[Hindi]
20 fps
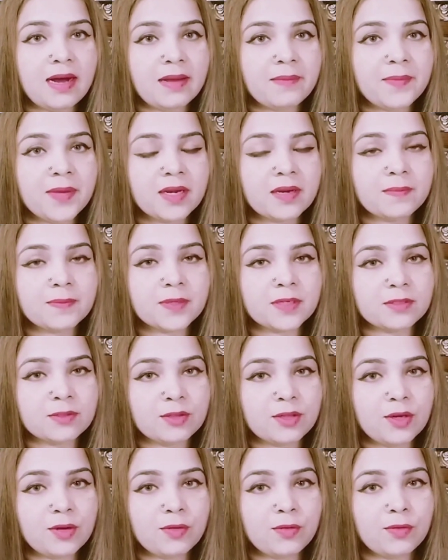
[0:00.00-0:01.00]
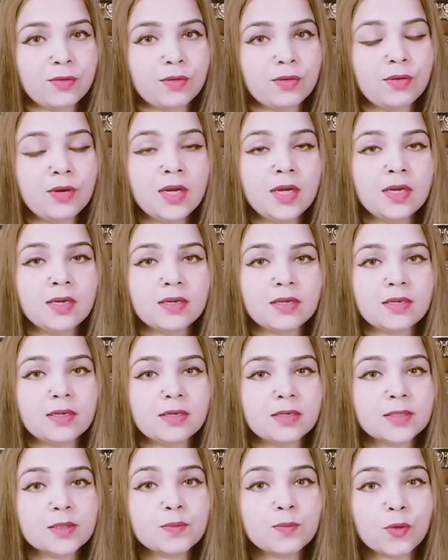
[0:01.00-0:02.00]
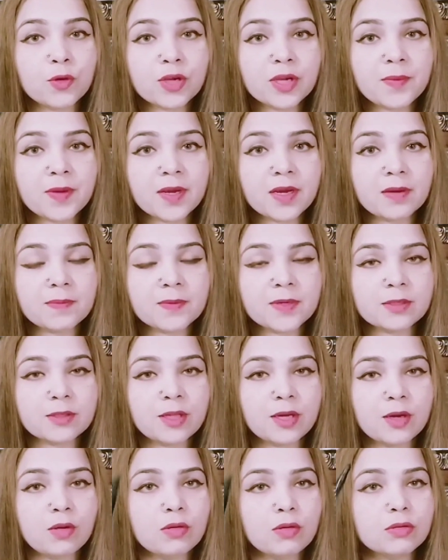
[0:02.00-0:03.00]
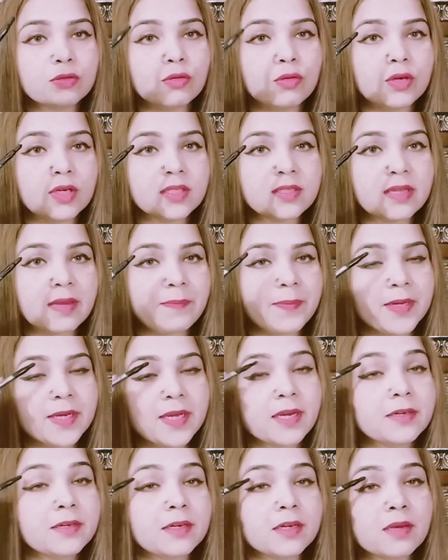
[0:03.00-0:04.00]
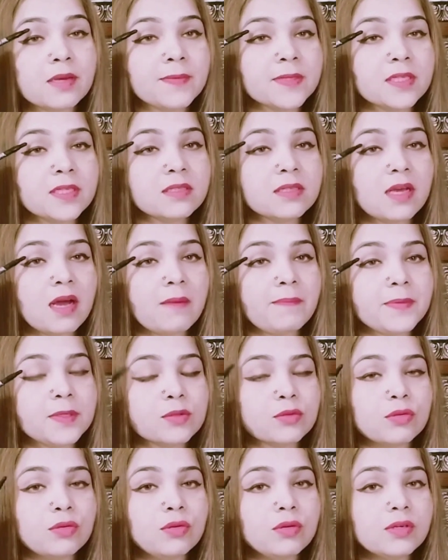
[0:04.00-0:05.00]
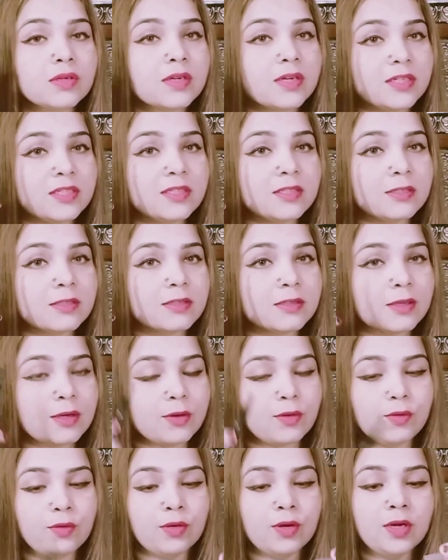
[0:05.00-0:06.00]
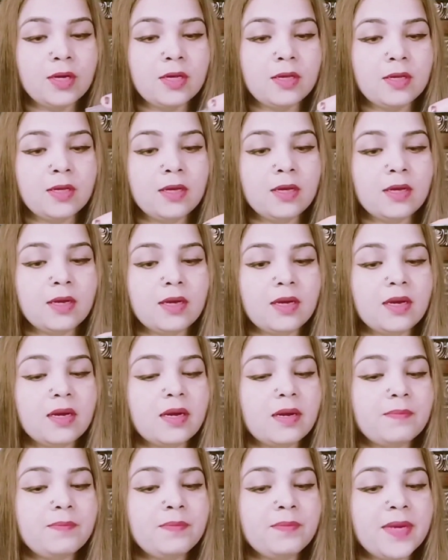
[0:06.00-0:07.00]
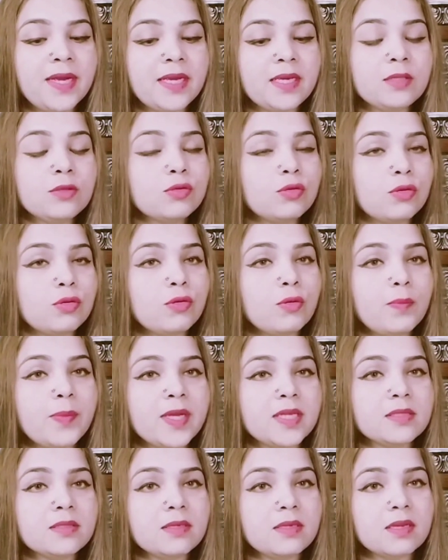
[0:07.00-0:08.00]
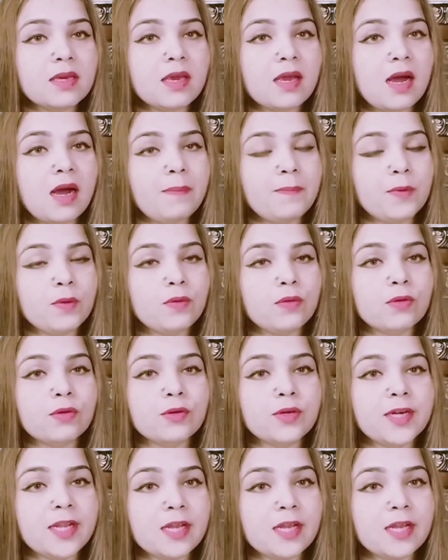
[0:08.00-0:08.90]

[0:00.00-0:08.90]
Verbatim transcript: आई मेकअप करते हो स्मोकी मेकअप करते हो तो इस एप्लीकेटर की मदद से आप इसको कर सकते हो अब मैं इन दोनों पेंसिल के आप लोगों को